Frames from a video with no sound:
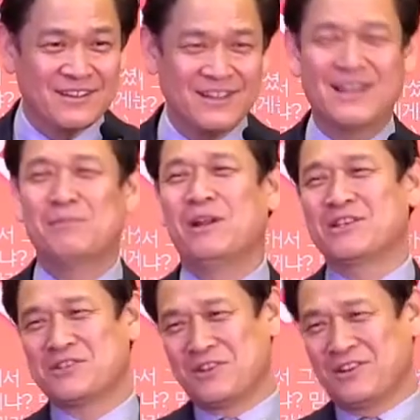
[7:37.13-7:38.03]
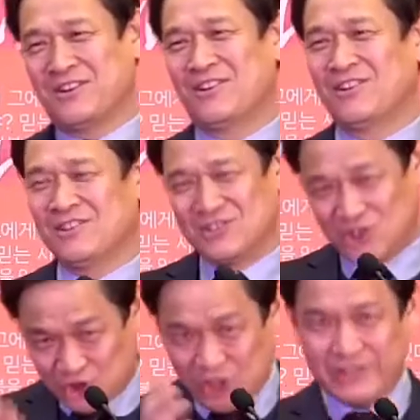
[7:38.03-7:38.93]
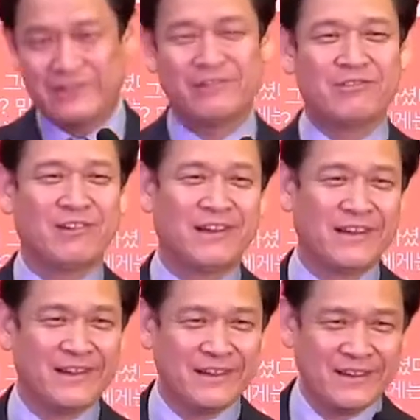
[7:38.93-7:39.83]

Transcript: 네, 아멘 했어요. 지켜야 되는 거야.